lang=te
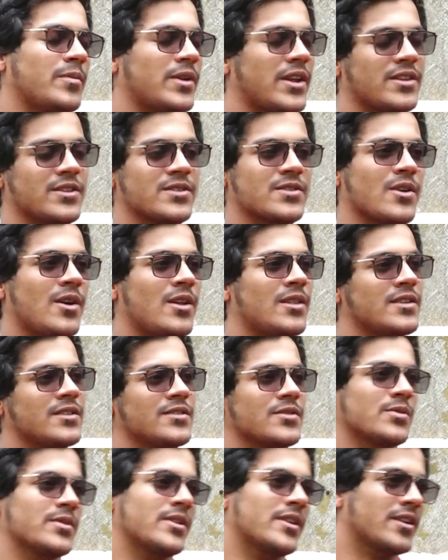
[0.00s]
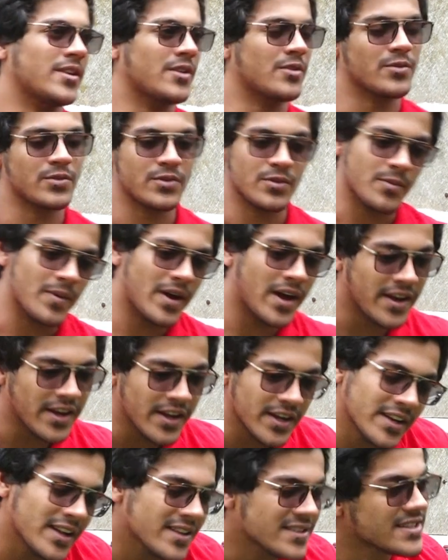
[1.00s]
బ్రదర్స్ కాల్ తీసుకున్నాను నేను సో మా
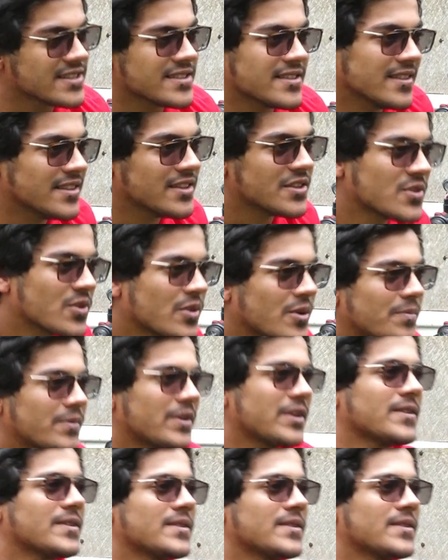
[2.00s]
అన్నకి నచ్చేసింది తీసుకున్నాను